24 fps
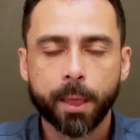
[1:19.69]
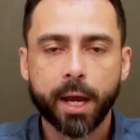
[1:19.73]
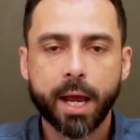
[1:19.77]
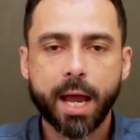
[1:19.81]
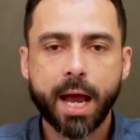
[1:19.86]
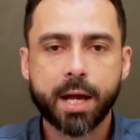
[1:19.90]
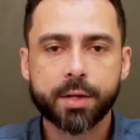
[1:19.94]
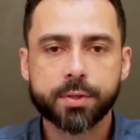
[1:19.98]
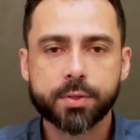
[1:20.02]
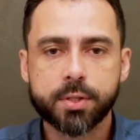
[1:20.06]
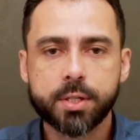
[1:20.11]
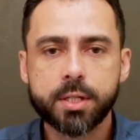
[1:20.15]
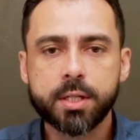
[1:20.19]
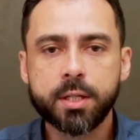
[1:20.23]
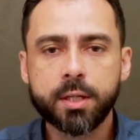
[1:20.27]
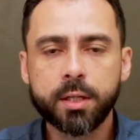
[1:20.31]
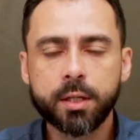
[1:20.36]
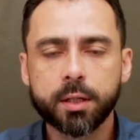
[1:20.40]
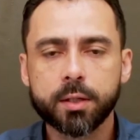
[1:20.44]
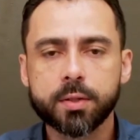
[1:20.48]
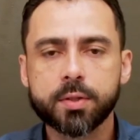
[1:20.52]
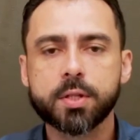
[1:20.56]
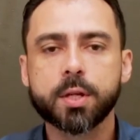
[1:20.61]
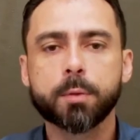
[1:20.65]
É
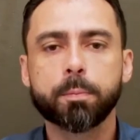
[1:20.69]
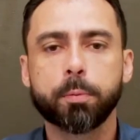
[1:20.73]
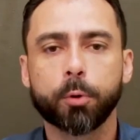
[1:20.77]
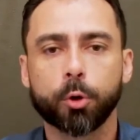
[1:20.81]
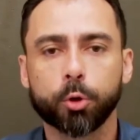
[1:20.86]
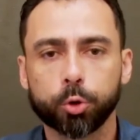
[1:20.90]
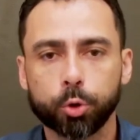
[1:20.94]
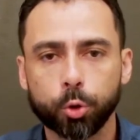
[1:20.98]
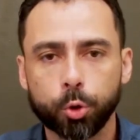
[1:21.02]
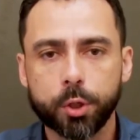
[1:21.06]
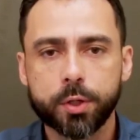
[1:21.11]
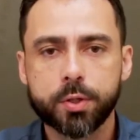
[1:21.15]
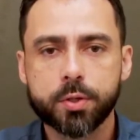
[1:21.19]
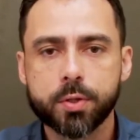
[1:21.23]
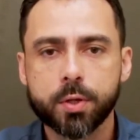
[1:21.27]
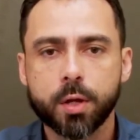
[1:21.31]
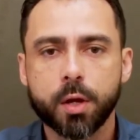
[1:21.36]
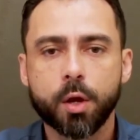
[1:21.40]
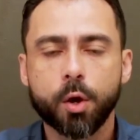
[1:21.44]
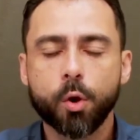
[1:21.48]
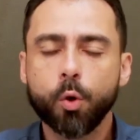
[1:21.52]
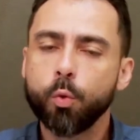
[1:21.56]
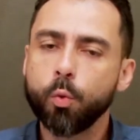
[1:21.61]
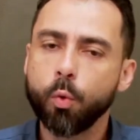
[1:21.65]
assim que se
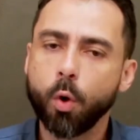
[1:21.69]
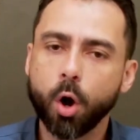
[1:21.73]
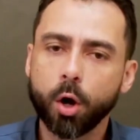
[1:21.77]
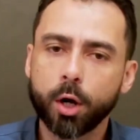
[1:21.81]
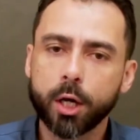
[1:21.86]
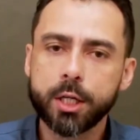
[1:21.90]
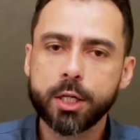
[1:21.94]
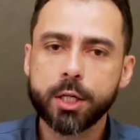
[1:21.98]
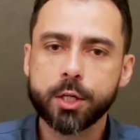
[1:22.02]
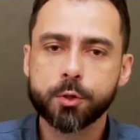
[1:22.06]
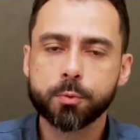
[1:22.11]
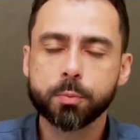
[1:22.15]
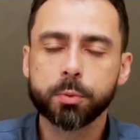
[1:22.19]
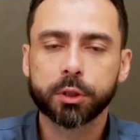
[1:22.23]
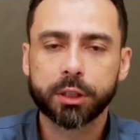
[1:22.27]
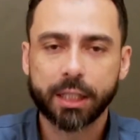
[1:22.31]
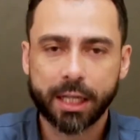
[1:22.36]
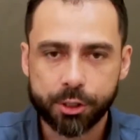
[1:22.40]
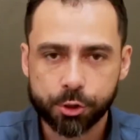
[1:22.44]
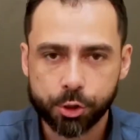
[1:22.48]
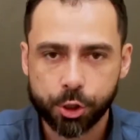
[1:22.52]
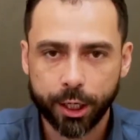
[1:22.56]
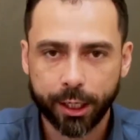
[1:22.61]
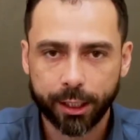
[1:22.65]
produz um organismo
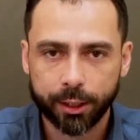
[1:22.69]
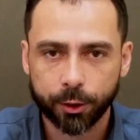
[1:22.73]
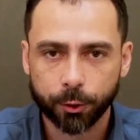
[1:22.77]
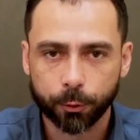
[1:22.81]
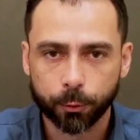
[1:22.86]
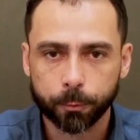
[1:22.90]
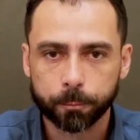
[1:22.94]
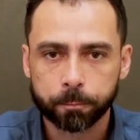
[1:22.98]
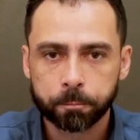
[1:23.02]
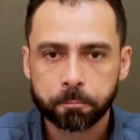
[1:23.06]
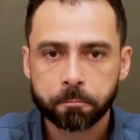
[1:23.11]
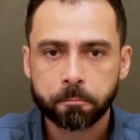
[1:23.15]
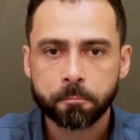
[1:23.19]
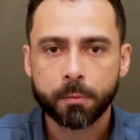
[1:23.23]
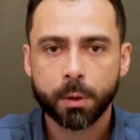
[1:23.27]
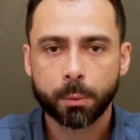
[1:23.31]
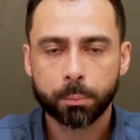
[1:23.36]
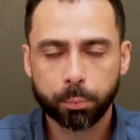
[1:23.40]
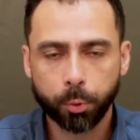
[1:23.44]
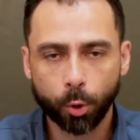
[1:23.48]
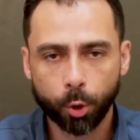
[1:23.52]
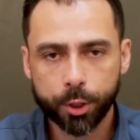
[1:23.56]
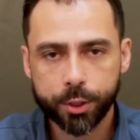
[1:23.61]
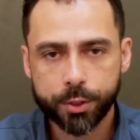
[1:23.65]
transgênico,
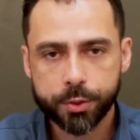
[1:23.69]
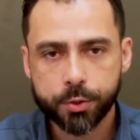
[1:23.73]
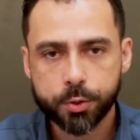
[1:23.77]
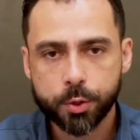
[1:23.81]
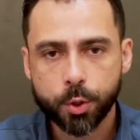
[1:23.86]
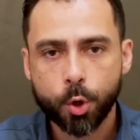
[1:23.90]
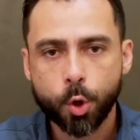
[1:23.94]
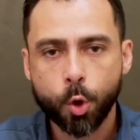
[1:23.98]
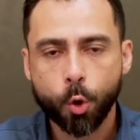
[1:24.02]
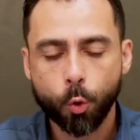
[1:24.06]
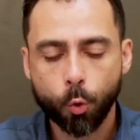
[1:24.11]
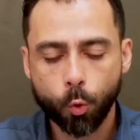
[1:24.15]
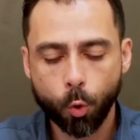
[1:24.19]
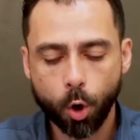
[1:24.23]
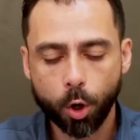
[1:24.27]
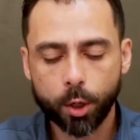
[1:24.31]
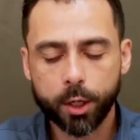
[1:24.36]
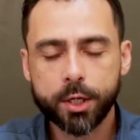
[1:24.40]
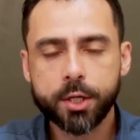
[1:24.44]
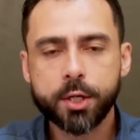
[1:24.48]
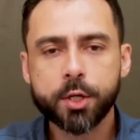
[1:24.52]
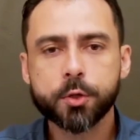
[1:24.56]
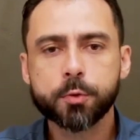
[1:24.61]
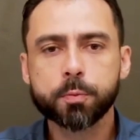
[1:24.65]
pois o
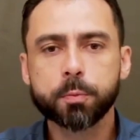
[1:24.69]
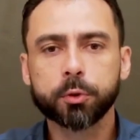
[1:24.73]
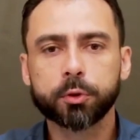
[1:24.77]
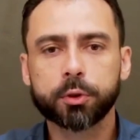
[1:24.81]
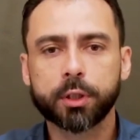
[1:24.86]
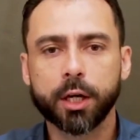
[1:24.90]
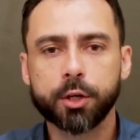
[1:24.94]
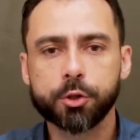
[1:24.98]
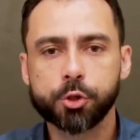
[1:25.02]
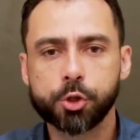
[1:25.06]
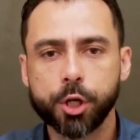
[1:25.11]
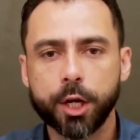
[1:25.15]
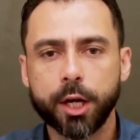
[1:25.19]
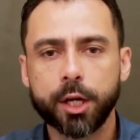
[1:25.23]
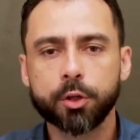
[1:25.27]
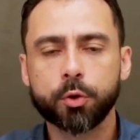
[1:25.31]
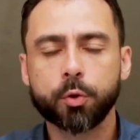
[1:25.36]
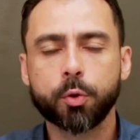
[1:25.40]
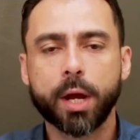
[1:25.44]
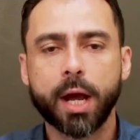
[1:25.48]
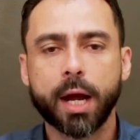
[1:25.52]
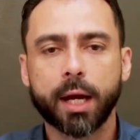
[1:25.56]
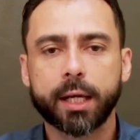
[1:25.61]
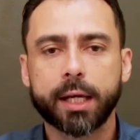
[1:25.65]
organismo
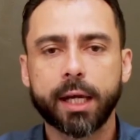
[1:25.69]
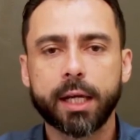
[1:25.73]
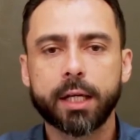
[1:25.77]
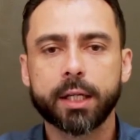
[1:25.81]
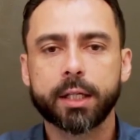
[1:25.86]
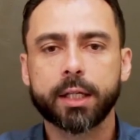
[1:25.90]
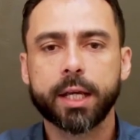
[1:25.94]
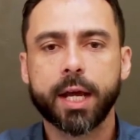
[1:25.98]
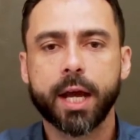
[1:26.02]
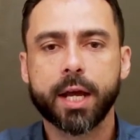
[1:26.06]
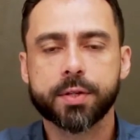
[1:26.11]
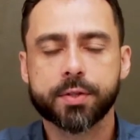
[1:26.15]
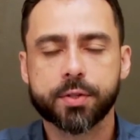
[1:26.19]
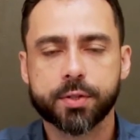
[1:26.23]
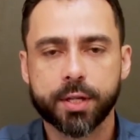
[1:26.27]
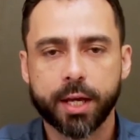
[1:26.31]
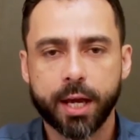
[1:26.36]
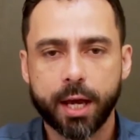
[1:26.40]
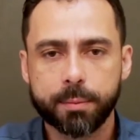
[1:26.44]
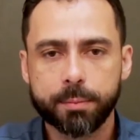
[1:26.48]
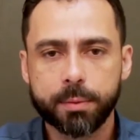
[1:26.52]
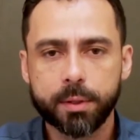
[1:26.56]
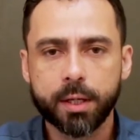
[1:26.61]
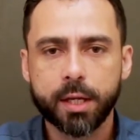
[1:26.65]
transgênico é aquele que
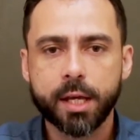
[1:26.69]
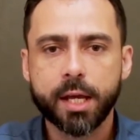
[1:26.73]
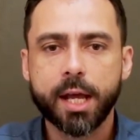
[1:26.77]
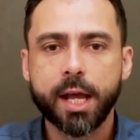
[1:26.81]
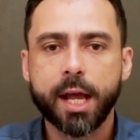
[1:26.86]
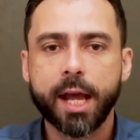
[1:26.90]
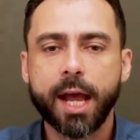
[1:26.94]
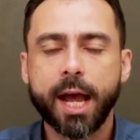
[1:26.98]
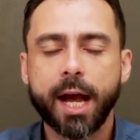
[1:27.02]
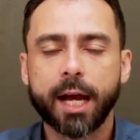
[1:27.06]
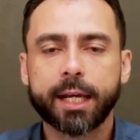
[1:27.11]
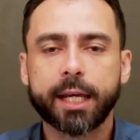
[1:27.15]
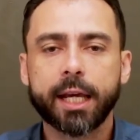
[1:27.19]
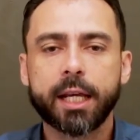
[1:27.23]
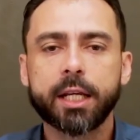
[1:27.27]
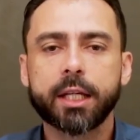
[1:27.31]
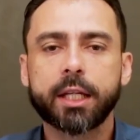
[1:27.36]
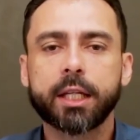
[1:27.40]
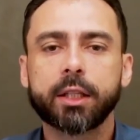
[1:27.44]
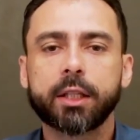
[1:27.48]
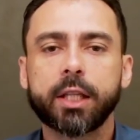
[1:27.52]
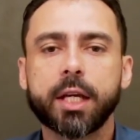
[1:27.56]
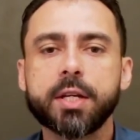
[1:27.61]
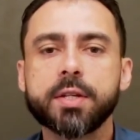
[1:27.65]
recebe, é aquele
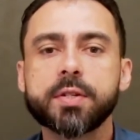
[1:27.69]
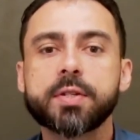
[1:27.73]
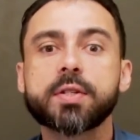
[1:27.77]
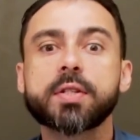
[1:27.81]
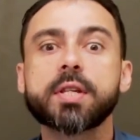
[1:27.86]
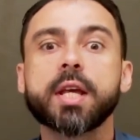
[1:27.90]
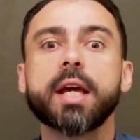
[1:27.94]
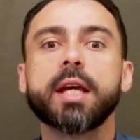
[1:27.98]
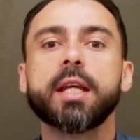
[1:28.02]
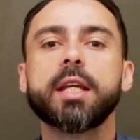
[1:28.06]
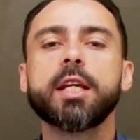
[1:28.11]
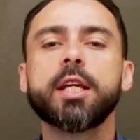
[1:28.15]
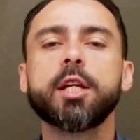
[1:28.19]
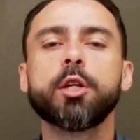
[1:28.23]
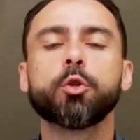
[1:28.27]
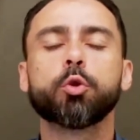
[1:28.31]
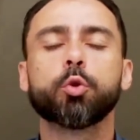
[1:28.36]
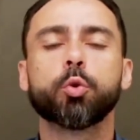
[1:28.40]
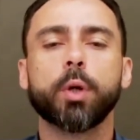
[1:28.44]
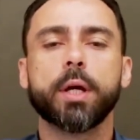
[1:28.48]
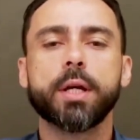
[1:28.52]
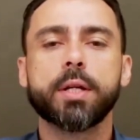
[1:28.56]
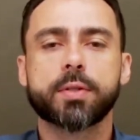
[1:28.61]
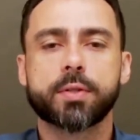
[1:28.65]
que tem
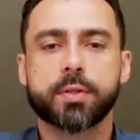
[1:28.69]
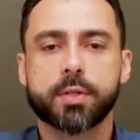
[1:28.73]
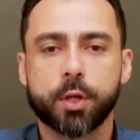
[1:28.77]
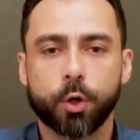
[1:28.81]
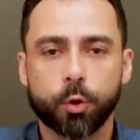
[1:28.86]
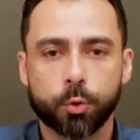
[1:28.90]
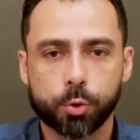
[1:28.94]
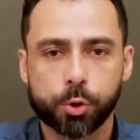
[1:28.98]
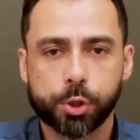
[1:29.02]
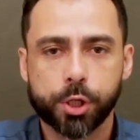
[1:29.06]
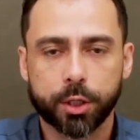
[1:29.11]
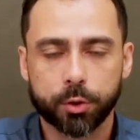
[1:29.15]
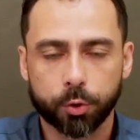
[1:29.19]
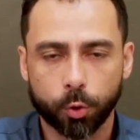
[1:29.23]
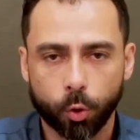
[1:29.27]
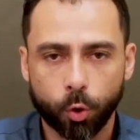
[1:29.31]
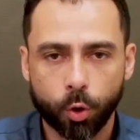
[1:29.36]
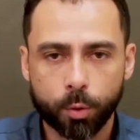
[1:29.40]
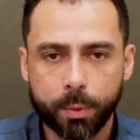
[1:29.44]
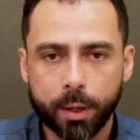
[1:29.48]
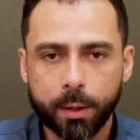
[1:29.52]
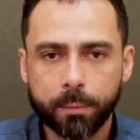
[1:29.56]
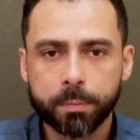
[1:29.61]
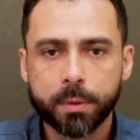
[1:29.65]
inserido em seu
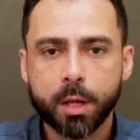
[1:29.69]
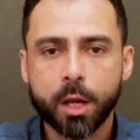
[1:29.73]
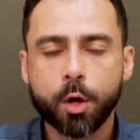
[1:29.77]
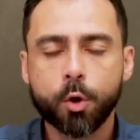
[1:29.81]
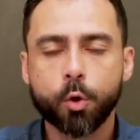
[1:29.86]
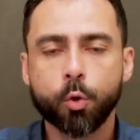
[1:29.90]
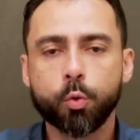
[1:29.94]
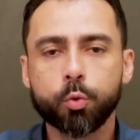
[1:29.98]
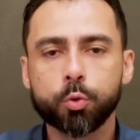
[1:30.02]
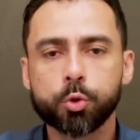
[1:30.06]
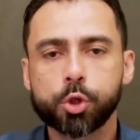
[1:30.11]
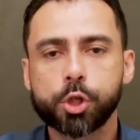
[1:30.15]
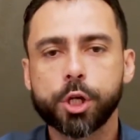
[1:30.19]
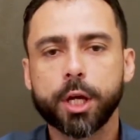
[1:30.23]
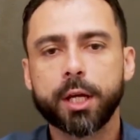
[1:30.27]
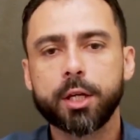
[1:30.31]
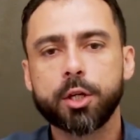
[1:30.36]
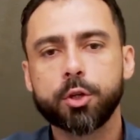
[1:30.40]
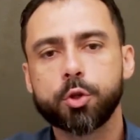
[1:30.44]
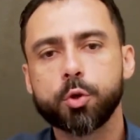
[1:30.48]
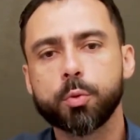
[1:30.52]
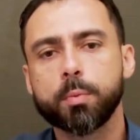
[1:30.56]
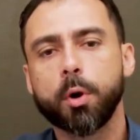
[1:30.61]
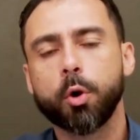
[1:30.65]
genoma um
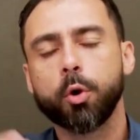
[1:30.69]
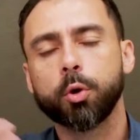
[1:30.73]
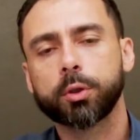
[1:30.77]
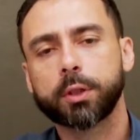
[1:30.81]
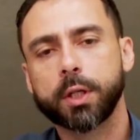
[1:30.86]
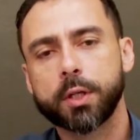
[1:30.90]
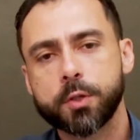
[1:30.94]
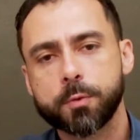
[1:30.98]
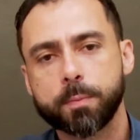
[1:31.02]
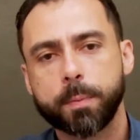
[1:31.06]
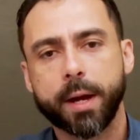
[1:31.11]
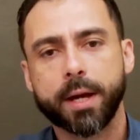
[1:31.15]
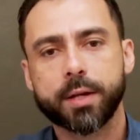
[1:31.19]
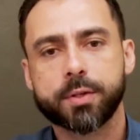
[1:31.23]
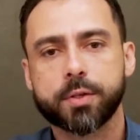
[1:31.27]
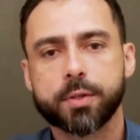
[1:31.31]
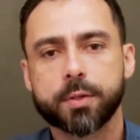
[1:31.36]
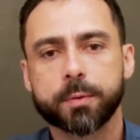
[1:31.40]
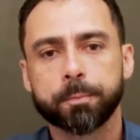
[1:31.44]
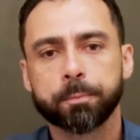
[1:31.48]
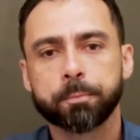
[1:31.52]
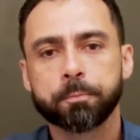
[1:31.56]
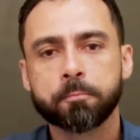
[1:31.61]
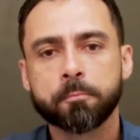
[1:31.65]
gene de uma outra
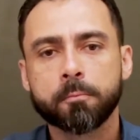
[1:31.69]
espécie.